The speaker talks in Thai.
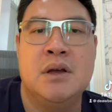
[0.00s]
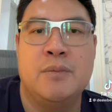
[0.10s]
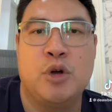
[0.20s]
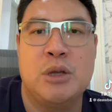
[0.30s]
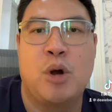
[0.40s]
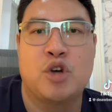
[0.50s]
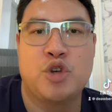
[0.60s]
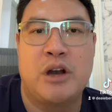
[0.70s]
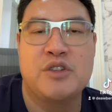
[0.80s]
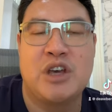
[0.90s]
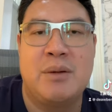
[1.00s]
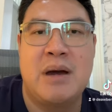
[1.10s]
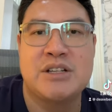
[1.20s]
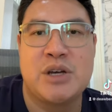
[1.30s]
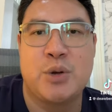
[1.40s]
โดยที่บกสนี่สา
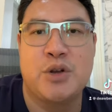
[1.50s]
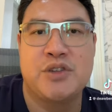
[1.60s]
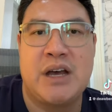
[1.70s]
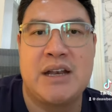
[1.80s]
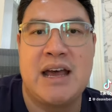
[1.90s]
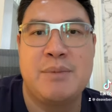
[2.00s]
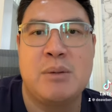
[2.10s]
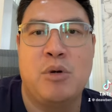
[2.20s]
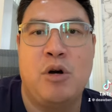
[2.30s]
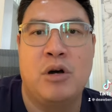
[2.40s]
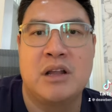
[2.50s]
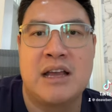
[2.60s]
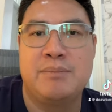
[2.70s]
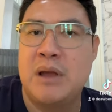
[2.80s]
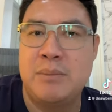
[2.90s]
มารถจัดรถโดยสารได้เพียงพอนะ
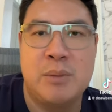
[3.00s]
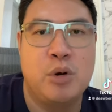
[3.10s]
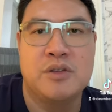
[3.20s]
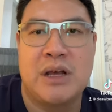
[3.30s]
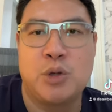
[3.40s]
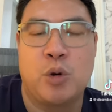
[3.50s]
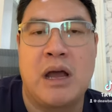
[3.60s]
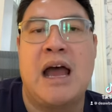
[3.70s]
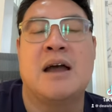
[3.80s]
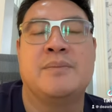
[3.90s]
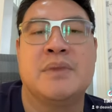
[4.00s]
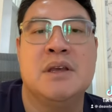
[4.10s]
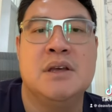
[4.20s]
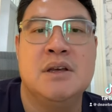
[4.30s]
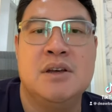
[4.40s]
ครับ ไม่มีผู้โดยสารตกค้าง
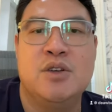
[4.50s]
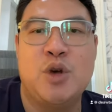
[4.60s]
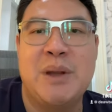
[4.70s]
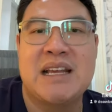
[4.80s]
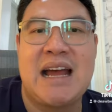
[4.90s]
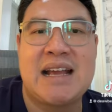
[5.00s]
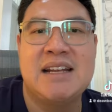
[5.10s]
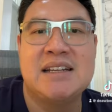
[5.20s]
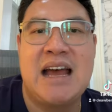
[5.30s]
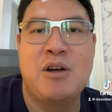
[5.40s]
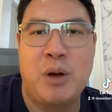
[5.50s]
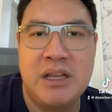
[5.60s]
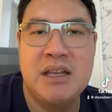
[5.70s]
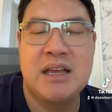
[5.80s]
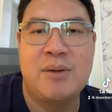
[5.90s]
ส่วนบรรยากาศการเดินทางวัน
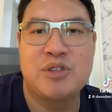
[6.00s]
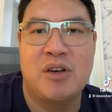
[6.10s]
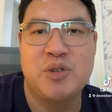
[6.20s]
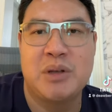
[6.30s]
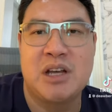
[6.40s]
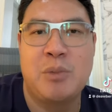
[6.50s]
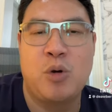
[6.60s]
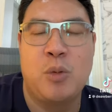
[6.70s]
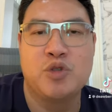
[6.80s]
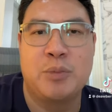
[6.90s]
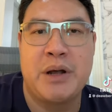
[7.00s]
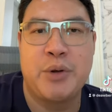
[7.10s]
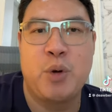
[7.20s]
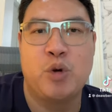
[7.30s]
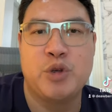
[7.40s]
นี้นะครับ31ธันวาคม
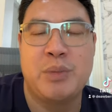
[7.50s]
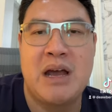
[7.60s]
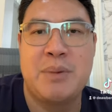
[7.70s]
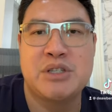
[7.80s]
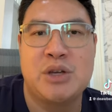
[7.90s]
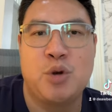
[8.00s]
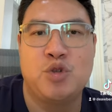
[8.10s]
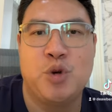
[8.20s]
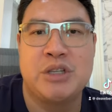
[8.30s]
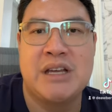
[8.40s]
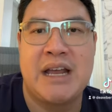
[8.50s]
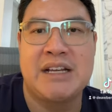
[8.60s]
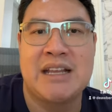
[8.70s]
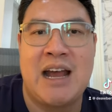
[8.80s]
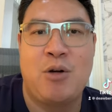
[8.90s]
2565 ประชาชนส่วนใหญ่
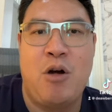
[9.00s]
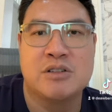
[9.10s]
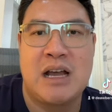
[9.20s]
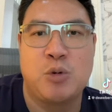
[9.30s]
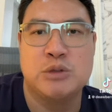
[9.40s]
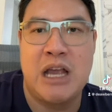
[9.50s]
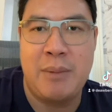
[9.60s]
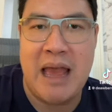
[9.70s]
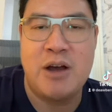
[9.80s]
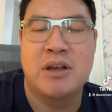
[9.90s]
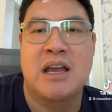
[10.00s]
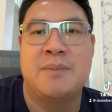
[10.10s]
เดินทางออกจากกรุงเทพแล้วนะครั